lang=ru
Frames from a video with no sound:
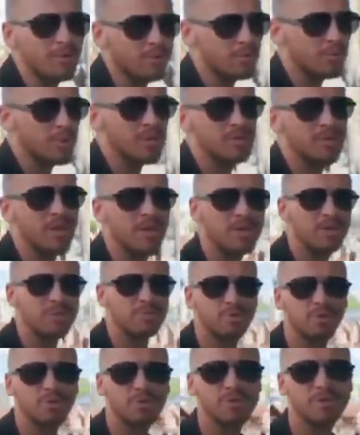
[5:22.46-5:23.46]
у меня сядет
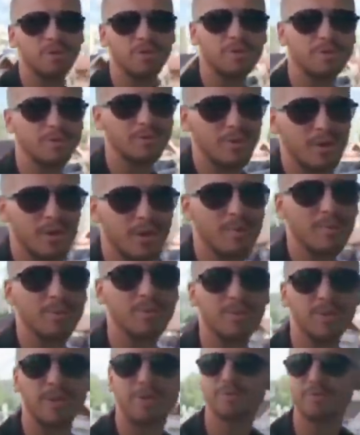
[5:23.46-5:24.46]
иммунитет, я
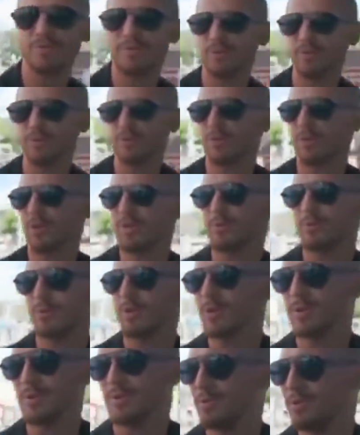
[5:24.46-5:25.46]
потеряю свои результаты,
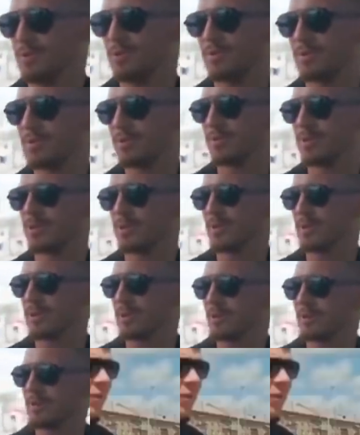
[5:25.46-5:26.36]
поэтому смысла нет.